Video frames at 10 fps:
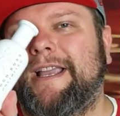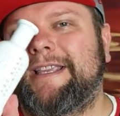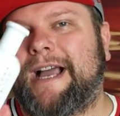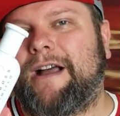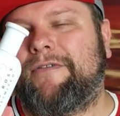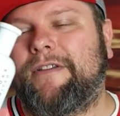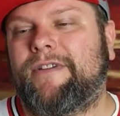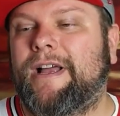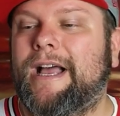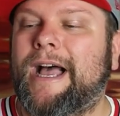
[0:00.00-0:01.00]
Ja, auf jeden
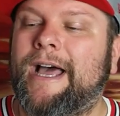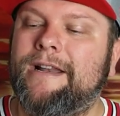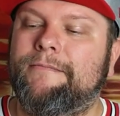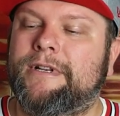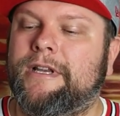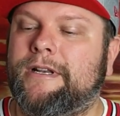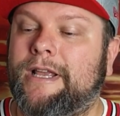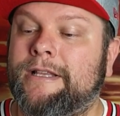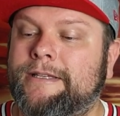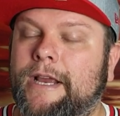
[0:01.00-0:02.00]
Fall Unlimited,
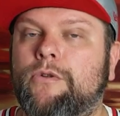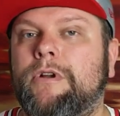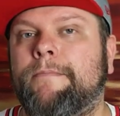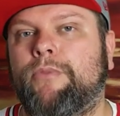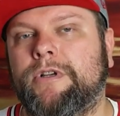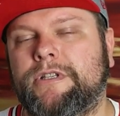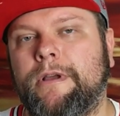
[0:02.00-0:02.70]
ein sehr cooler Boss,